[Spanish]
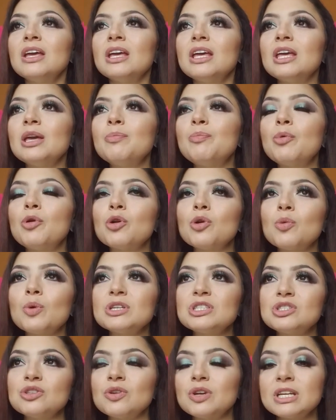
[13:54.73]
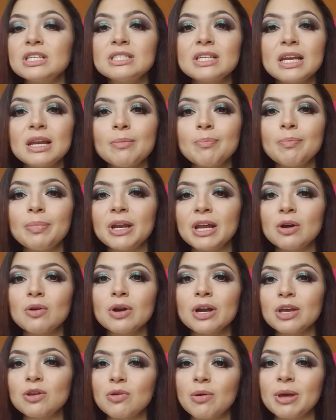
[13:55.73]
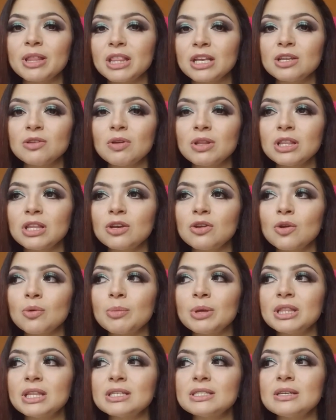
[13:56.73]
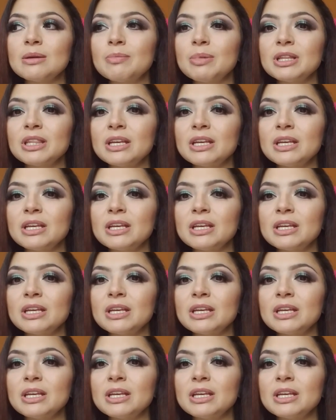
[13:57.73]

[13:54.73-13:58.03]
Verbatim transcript: y por cuestiones del empleo que yo había tenido anteriormente siempre